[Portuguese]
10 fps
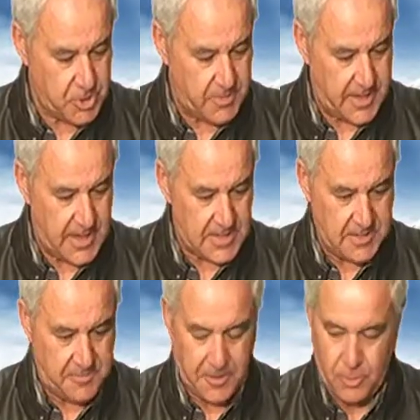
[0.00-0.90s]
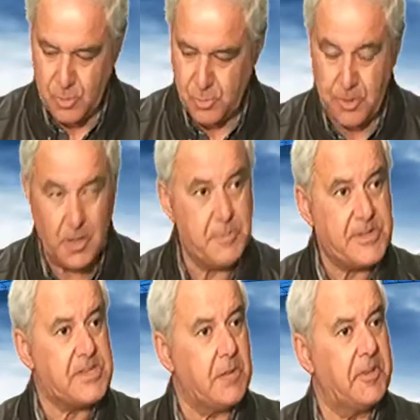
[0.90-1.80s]
jogo em casa, frente ao Estoril e
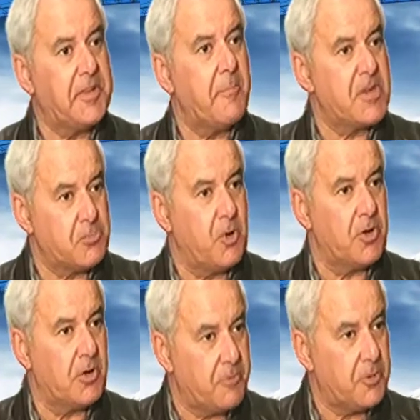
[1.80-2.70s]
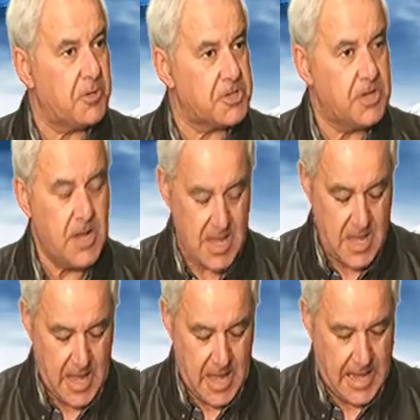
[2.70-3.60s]
precisamente à mesma hora que foi hoje
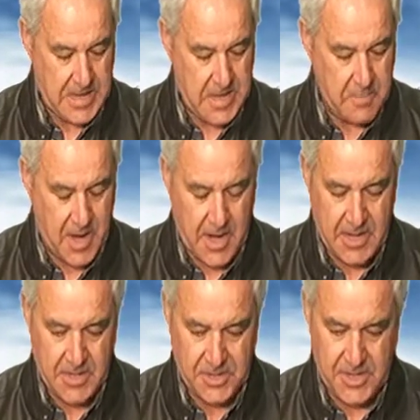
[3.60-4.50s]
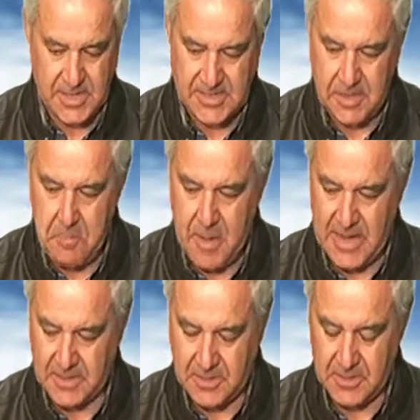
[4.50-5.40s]
em Guimarães, nesse
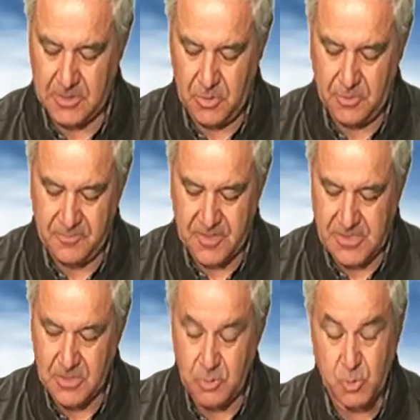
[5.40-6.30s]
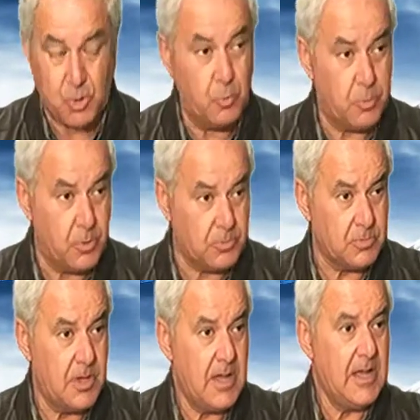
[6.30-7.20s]
empate onde o Varzim conseguiu um ponto.
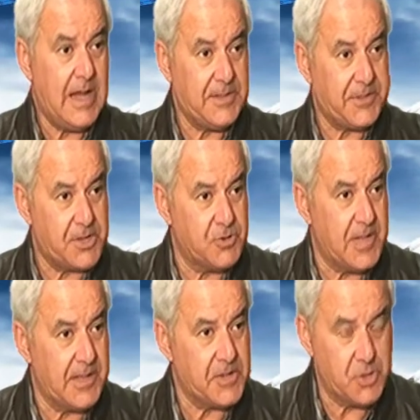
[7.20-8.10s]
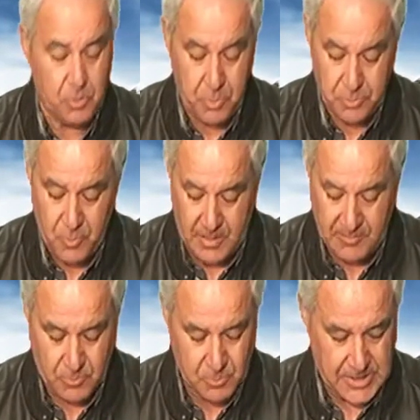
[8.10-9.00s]
Há três jornadas que não
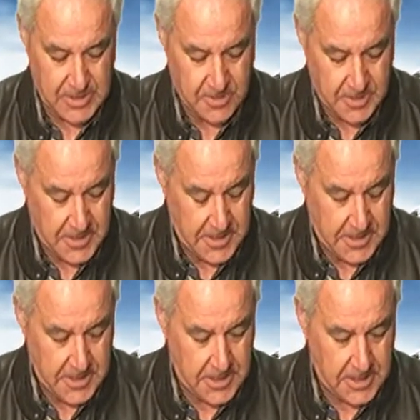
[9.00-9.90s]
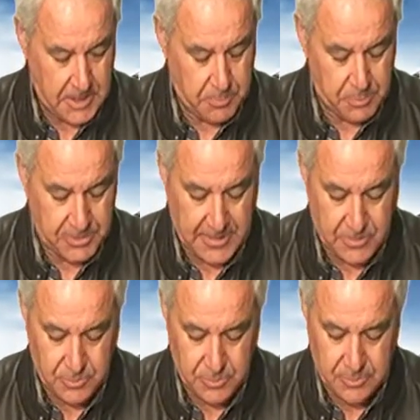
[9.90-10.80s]
pontuava, como sabem e,
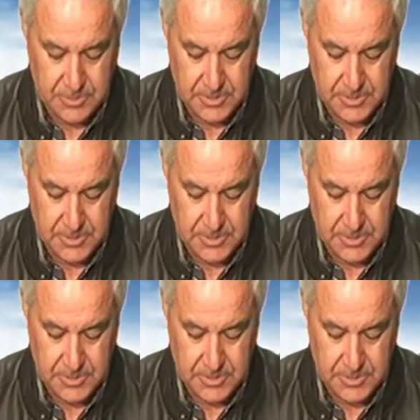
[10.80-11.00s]
portanto,